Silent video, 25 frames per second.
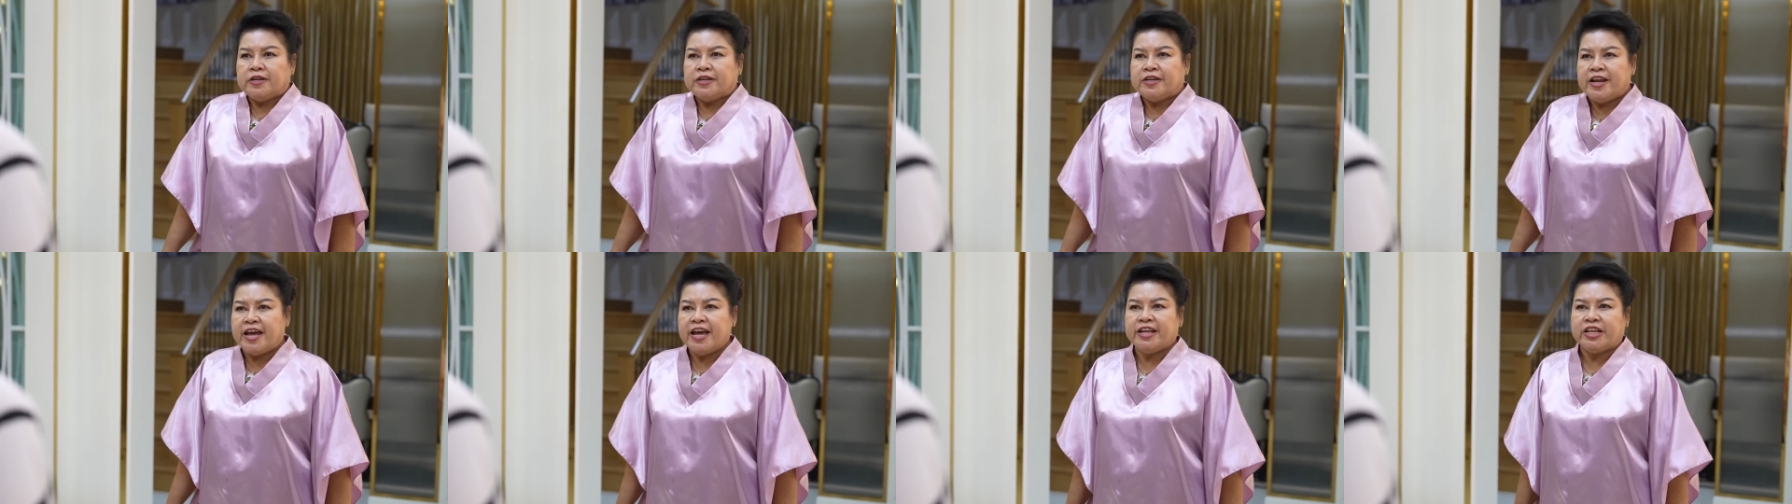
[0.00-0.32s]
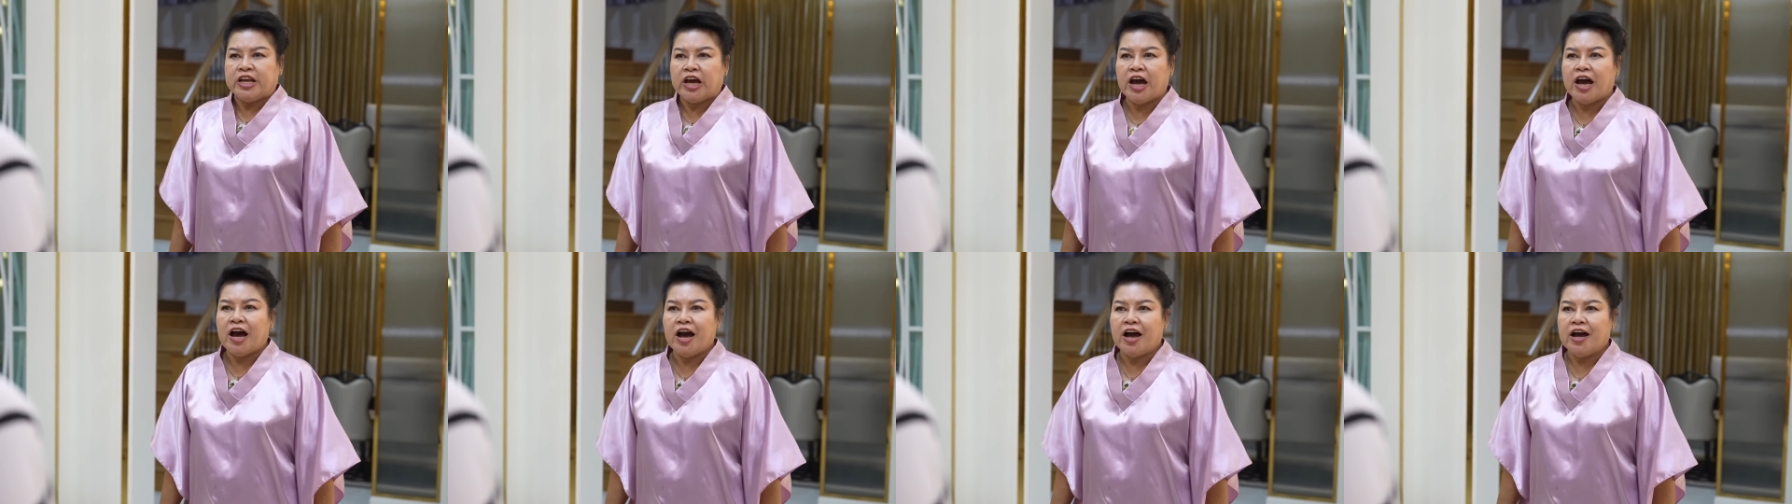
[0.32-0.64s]
นี่
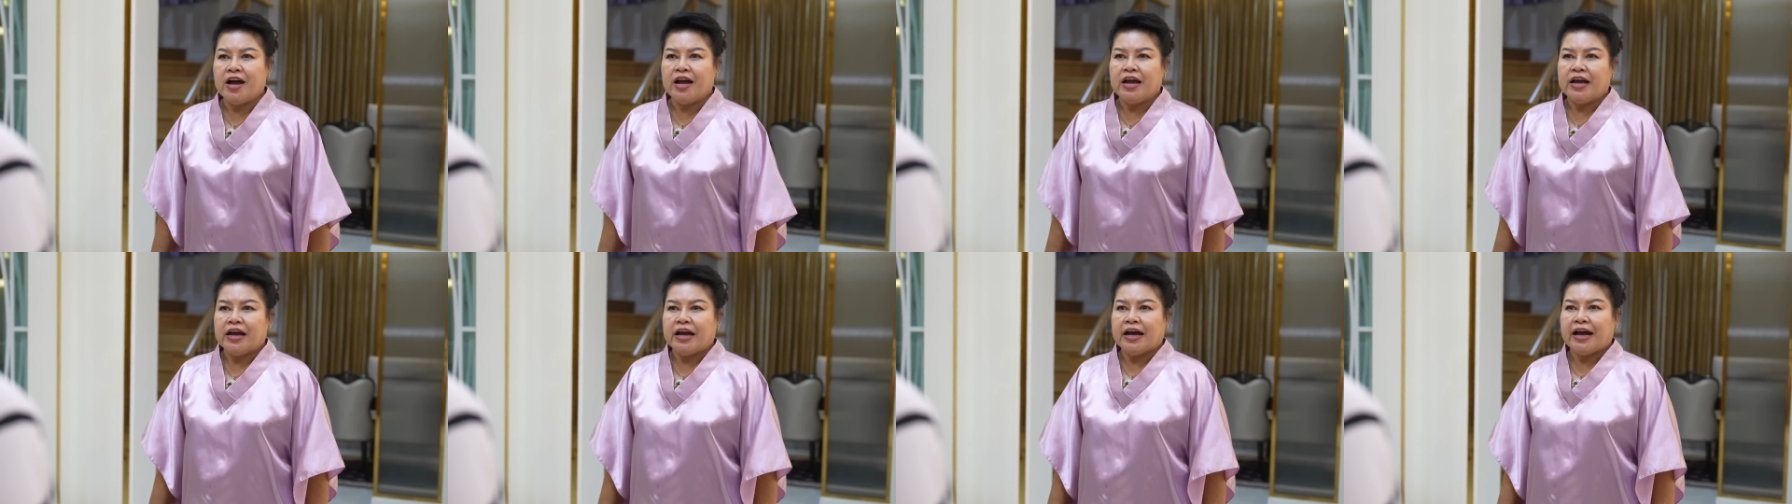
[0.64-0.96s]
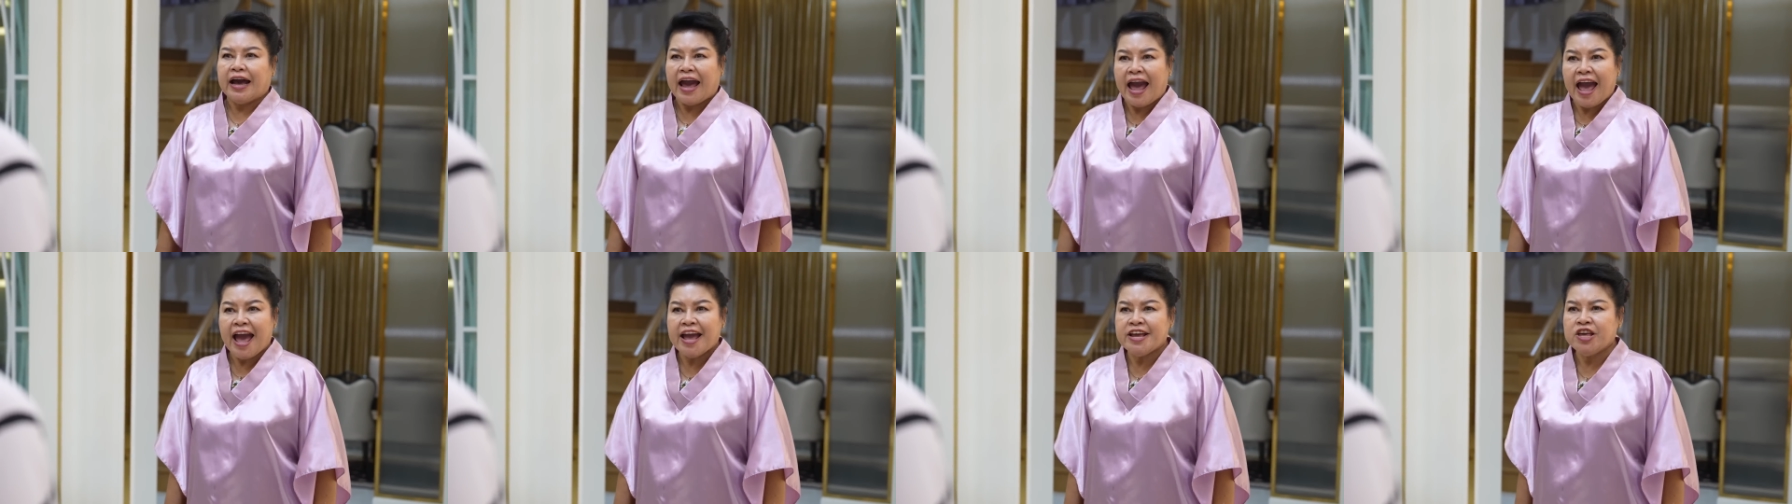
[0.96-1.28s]
เธอ
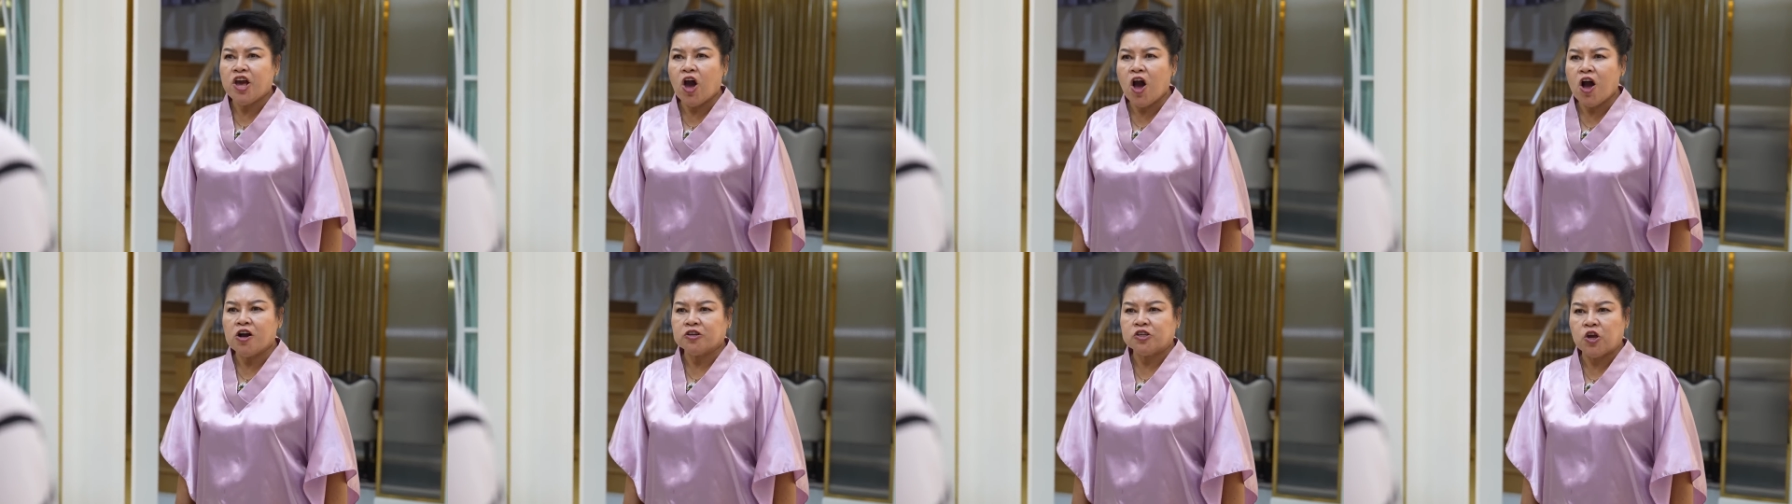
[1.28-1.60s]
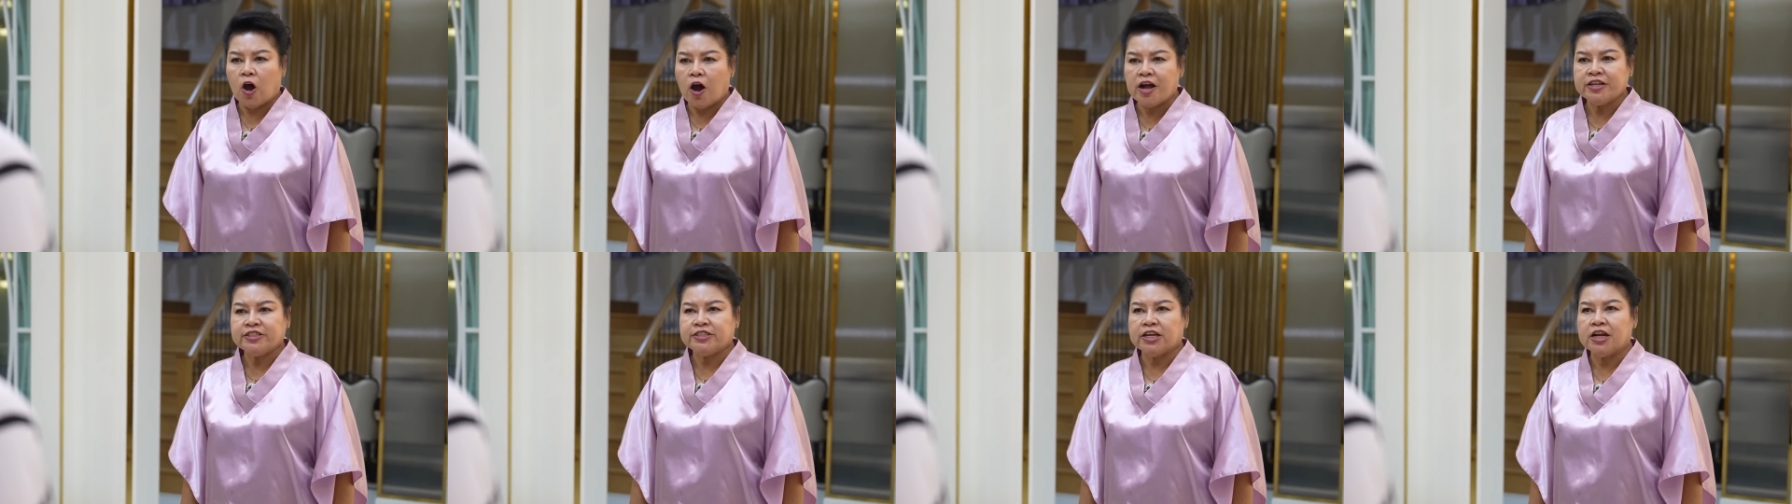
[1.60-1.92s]
กล้ายอก
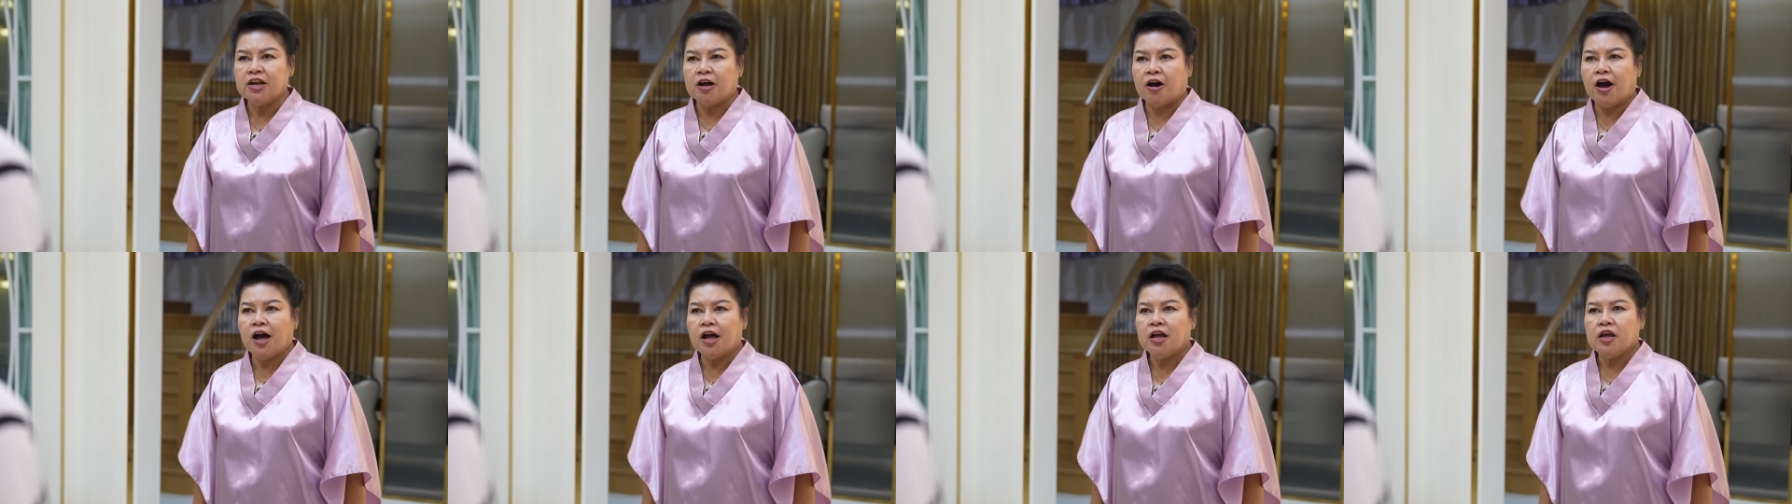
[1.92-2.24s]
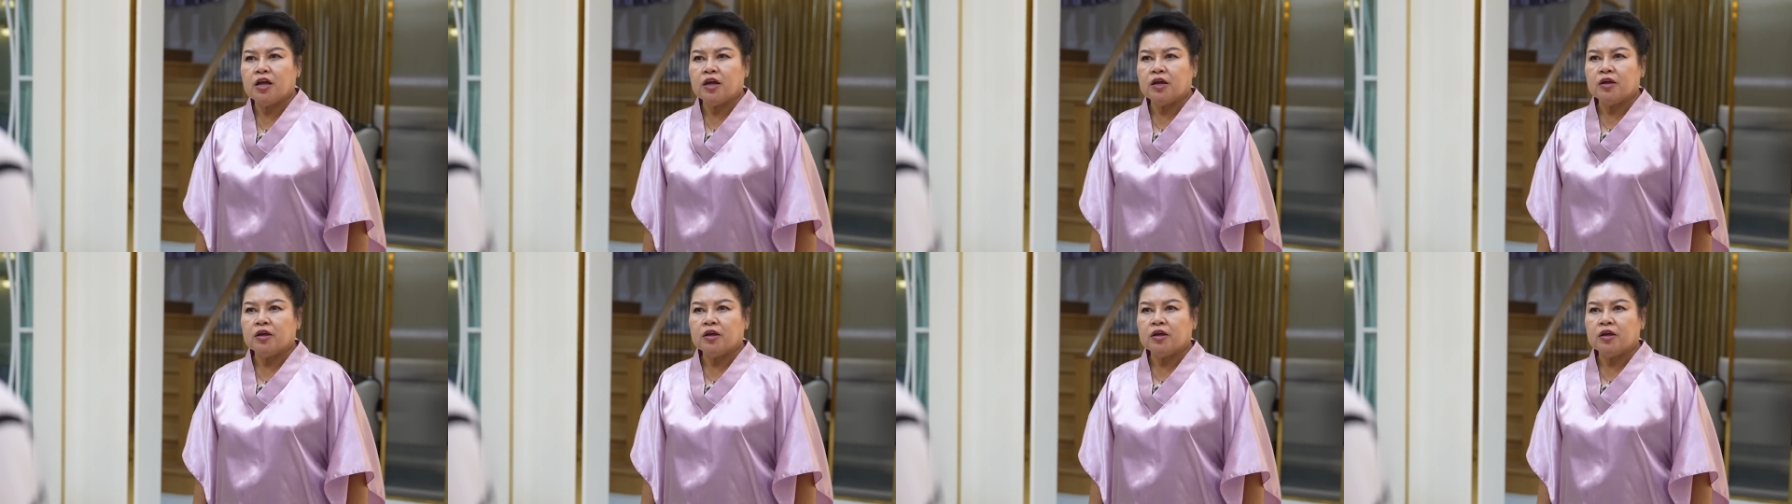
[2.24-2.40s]
ย้อนฉันเหรอ